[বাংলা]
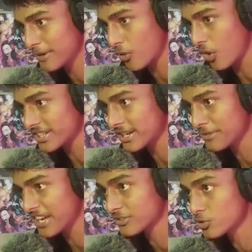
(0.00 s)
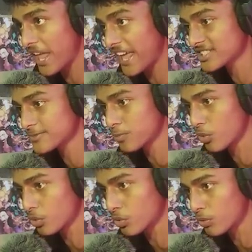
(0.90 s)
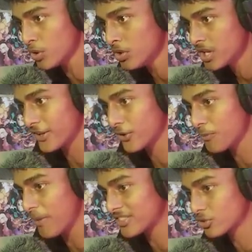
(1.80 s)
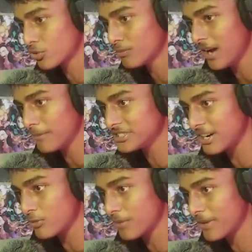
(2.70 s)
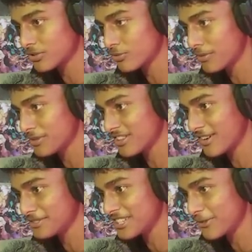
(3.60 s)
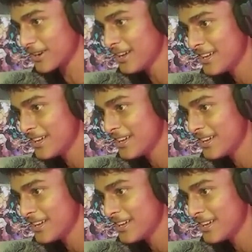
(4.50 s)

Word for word: এবার ঘরটা আমি একটু এক্সপ্লোর করব এটা হলো বাথরুম আমি যাব না বাথরুমের এর আমি যাব না